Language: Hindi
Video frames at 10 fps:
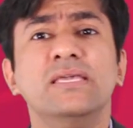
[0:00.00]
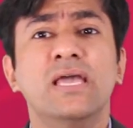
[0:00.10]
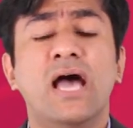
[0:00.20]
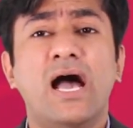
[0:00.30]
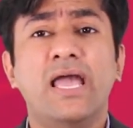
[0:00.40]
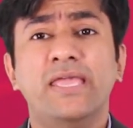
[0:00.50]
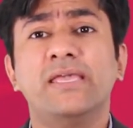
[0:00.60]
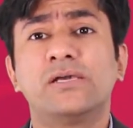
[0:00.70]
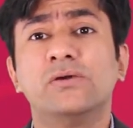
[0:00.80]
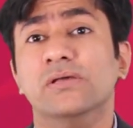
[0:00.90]
कि
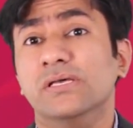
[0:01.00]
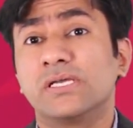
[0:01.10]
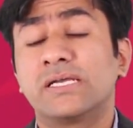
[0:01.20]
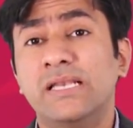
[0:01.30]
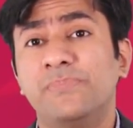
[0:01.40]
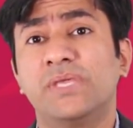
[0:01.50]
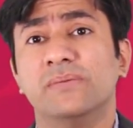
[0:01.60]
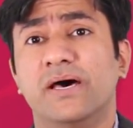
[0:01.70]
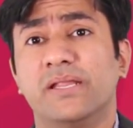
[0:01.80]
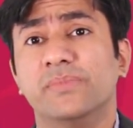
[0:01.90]
एक क्लिप के
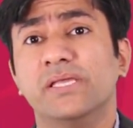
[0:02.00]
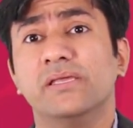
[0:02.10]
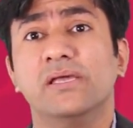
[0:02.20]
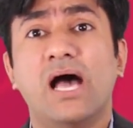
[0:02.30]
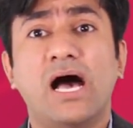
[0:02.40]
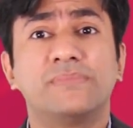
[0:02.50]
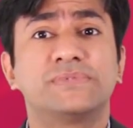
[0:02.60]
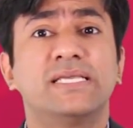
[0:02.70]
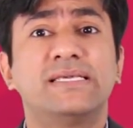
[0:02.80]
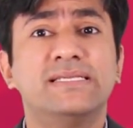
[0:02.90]
बारे में
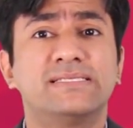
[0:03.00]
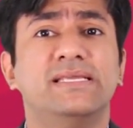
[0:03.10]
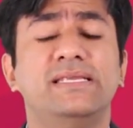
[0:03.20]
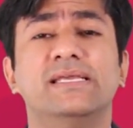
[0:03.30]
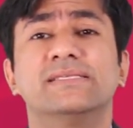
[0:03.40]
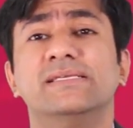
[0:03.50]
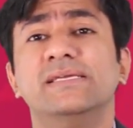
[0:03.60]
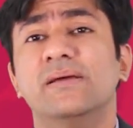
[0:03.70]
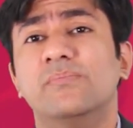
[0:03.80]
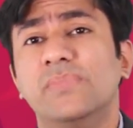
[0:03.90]
आपसे किस तरीके से
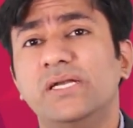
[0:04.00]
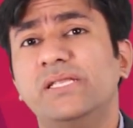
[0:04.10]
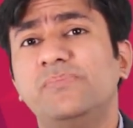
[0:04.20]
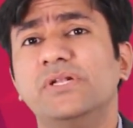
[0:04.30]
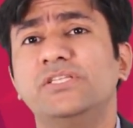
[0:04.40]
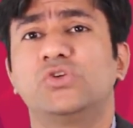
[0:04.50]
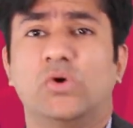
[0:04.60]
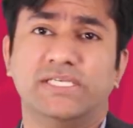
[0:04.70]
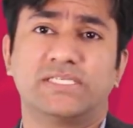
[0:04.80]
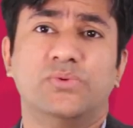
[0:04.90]
मल्टीपल
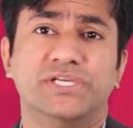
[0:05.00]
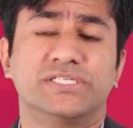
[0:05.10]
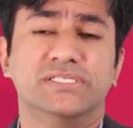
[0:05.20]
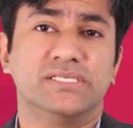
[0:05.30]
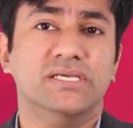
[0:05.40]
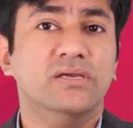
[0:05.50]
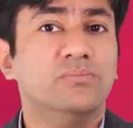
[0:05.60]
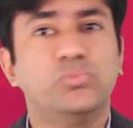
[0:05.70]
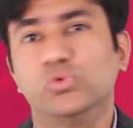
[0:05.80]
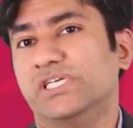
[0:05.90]
चॉइस क्वेश्चंस
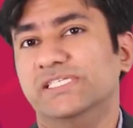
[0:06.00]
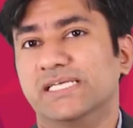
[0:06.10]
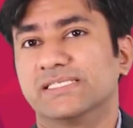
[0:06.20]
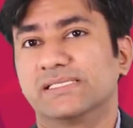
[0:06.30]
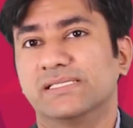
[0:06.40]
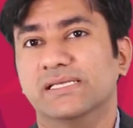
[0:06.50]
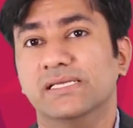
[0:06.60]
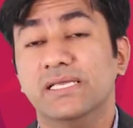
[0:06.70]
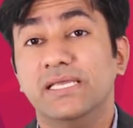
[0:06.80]
पूछे जा सकते हैं